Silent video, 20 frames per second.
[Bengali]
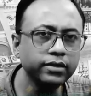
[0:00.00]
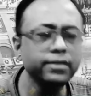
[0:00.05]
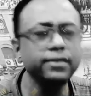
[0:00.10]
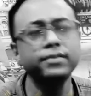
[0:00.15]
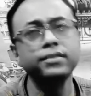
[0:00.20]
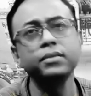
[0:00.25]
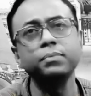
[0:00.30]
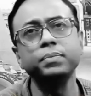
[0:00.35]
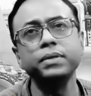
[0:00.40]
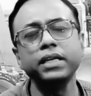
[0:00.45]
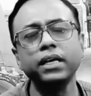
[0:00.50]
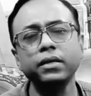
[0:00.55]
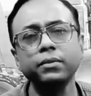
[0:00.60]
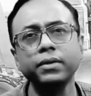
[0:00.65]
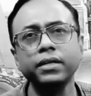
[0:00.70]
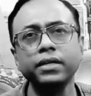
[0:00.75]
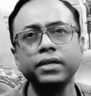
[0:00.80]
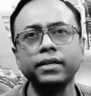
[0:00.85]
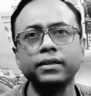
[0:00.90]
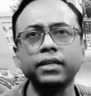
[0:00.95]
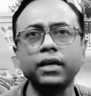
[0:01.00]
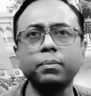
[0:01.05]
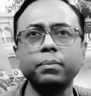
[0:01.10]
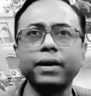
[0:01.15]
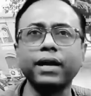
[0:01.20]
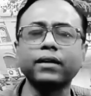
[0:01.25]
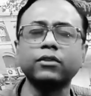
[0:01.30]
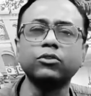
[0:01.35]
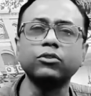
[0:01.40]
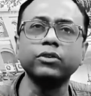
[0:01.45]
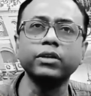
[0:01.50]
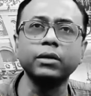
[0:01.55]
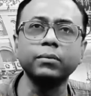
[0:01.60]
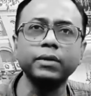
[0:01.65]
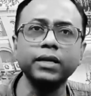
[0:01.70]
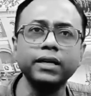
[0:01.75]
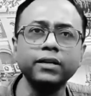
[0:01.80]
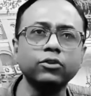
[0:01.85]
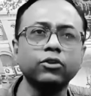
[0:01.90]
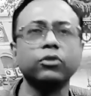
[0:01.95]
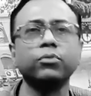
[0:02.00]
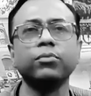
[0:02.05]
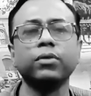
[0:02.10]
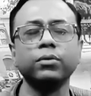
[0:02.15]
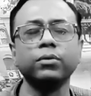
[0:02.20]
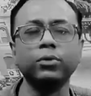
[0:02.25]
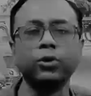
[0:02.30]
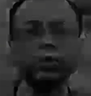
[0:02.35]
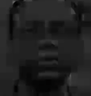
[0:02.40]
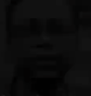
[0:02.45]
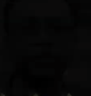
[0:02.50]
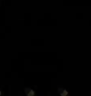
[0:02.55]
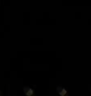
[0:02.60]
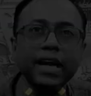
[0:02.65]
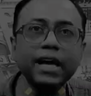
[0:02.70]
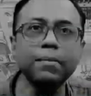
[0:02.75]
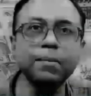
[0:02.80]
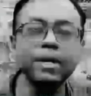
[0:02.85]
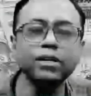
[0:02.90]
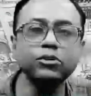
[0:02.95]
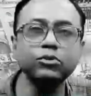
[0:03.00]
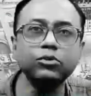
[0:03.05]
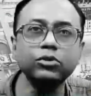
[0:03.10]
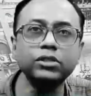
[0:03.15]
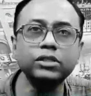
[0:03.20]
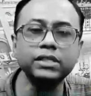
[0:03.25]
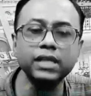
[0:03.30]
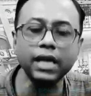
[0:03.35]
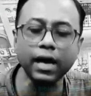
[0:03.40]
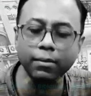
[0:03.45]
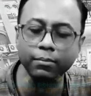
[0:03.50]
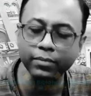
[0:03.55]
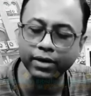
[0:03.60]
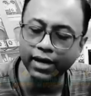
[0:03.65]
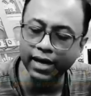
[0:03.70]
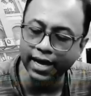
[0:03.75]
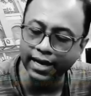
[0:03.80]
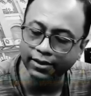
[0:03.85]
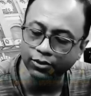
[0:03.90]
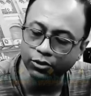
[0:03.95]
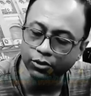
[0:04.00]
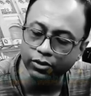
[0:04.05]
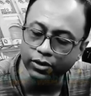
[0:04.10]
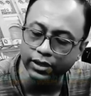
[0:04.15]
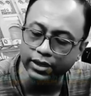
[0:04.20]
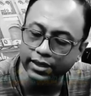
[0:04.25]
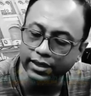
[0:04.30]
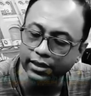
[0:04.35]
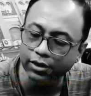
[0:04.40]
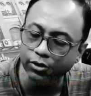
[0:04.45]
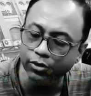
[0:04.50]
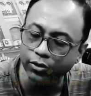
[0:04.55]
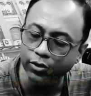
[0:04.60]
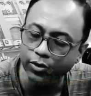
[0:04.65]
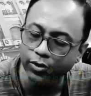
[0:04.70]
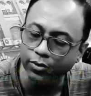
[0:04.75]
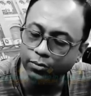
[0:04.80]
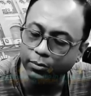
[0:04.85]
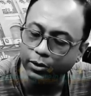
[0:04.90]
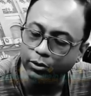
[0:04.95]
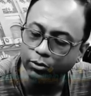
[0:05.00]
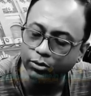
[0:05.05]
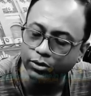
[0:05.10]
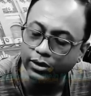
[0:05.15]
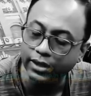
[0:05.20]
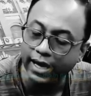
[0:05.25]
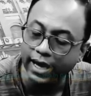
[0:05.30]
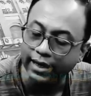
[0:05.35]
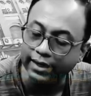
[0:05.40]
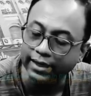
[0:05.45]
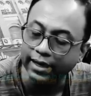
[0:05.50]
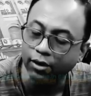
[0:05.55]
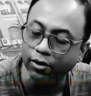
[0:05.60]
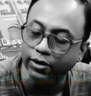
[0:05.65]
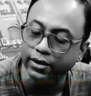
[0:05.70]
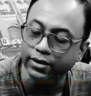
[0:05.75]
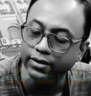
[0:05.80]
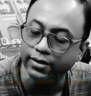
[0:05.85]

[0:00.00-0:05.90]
তিনি সিপিআইএমের নেতা প্রাক্তন এমএলএ তন্ময় কোন জায়গায় বাস করছি আমরা একজন নিগ্রহর বিরুদ্ধে একটা